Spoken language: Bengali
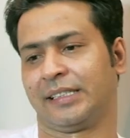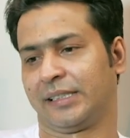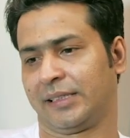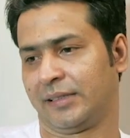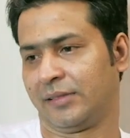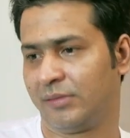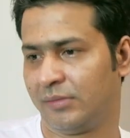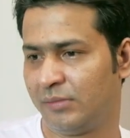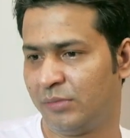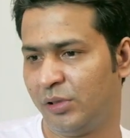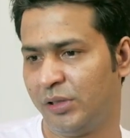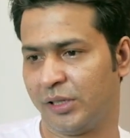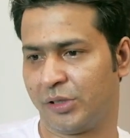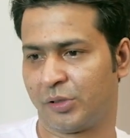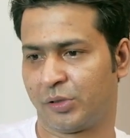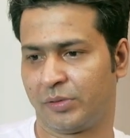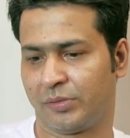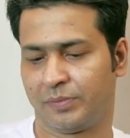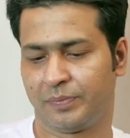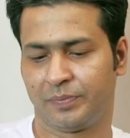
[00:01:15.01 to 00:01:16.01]
আছে
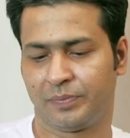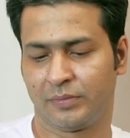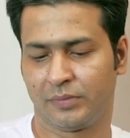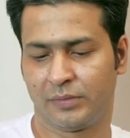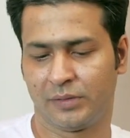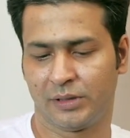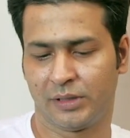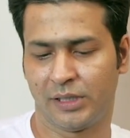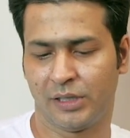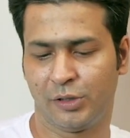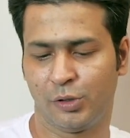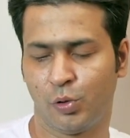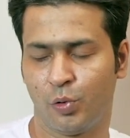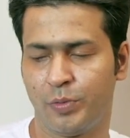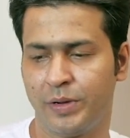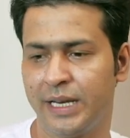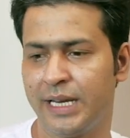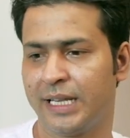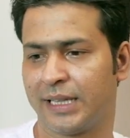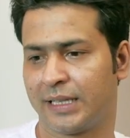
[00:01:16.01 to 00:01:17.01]
বুঝেছো সেটা হচ্ছে
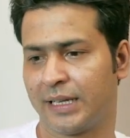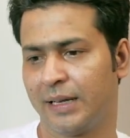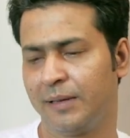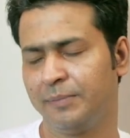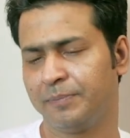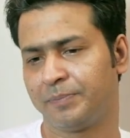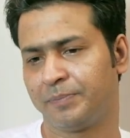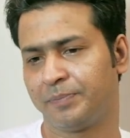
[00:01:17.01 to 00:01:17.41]
অভিনেতা